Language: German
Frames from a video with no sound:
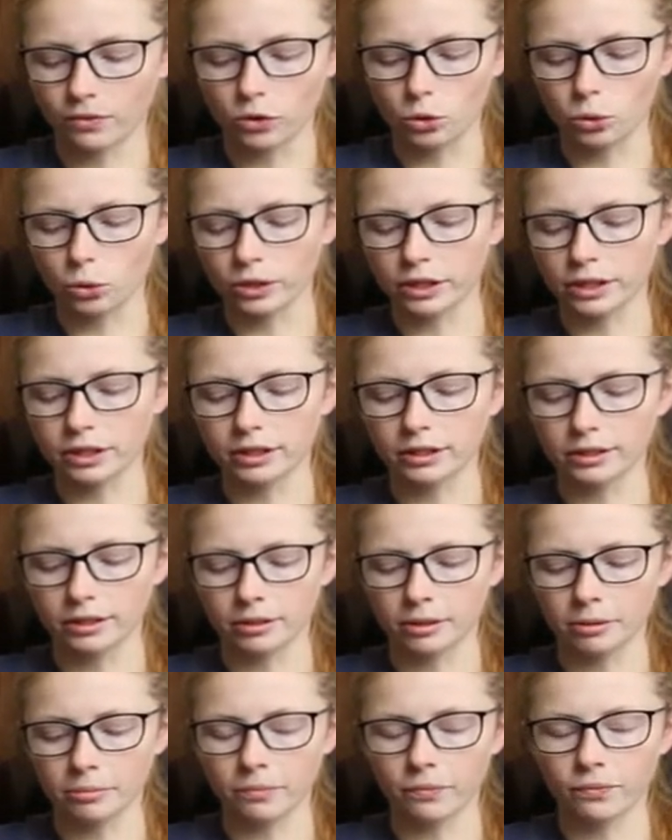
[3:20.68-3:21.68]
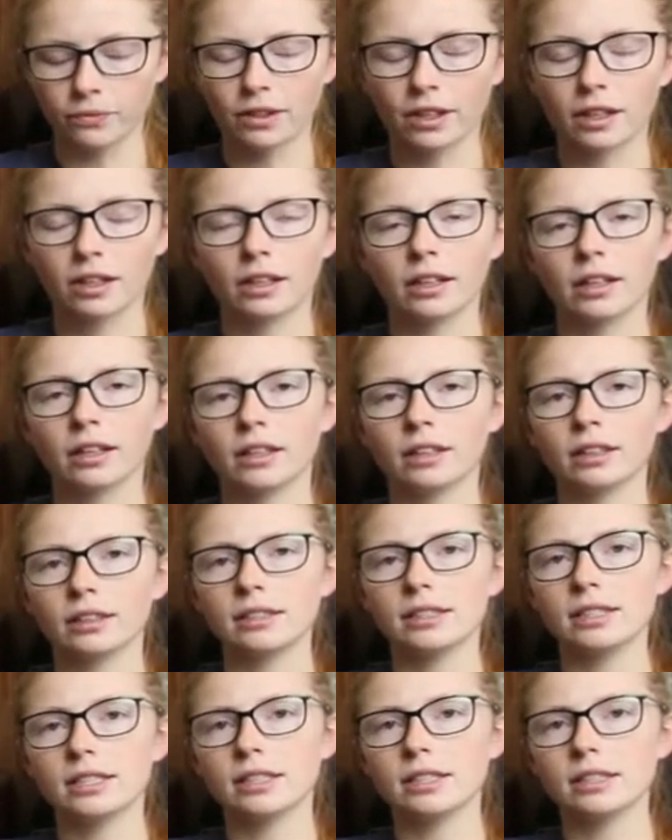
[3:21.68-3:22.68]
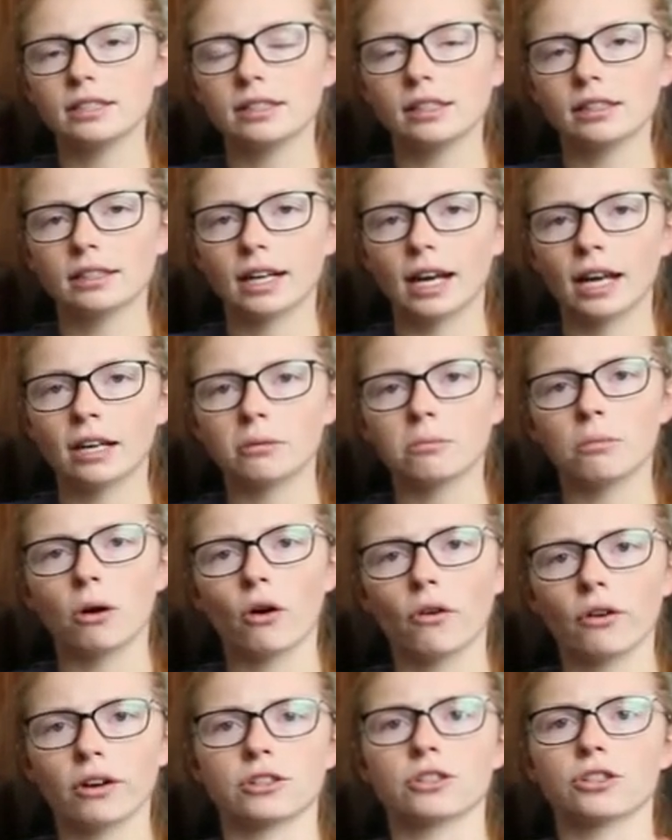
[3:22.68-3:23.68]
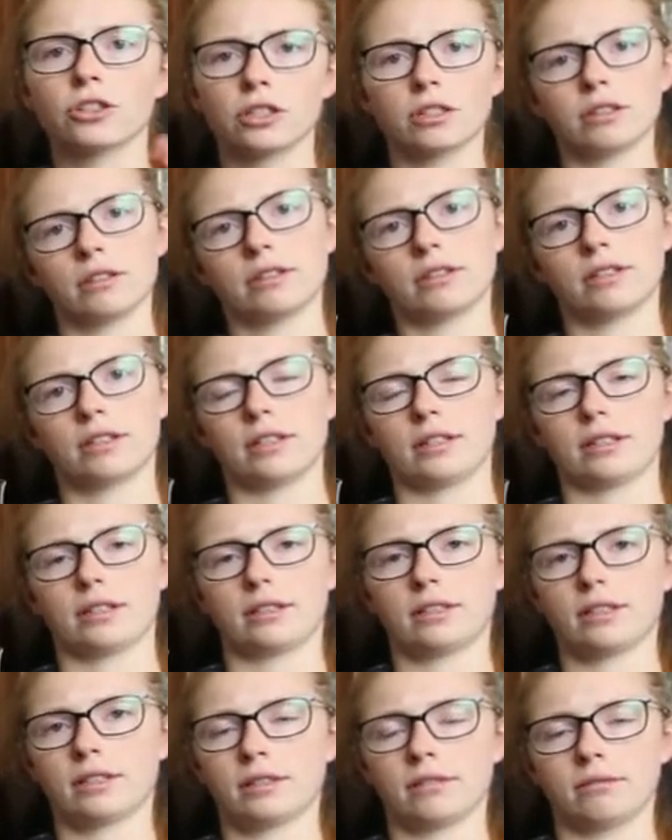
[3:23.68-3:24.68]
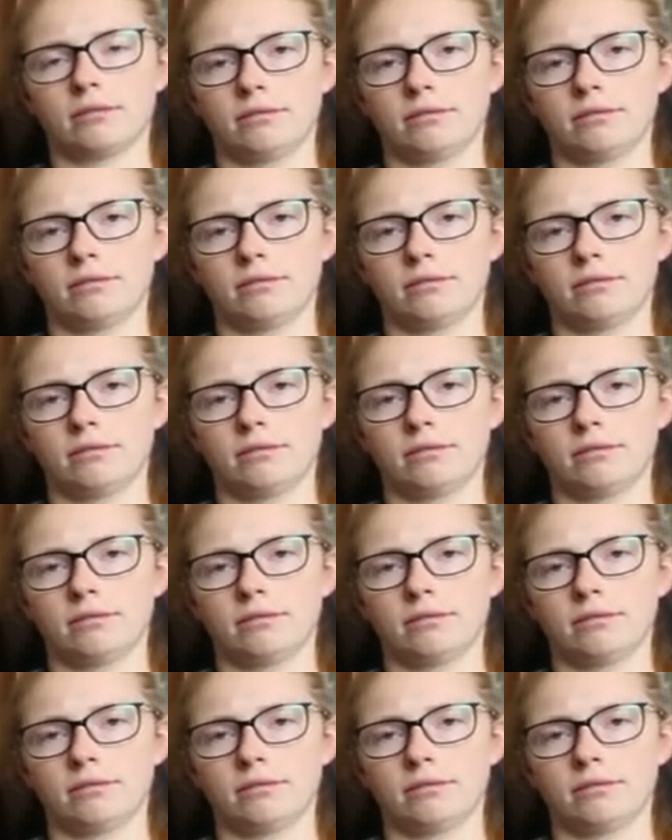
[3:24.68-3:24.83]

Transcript: durch ähm, die Glenmorangie Stills.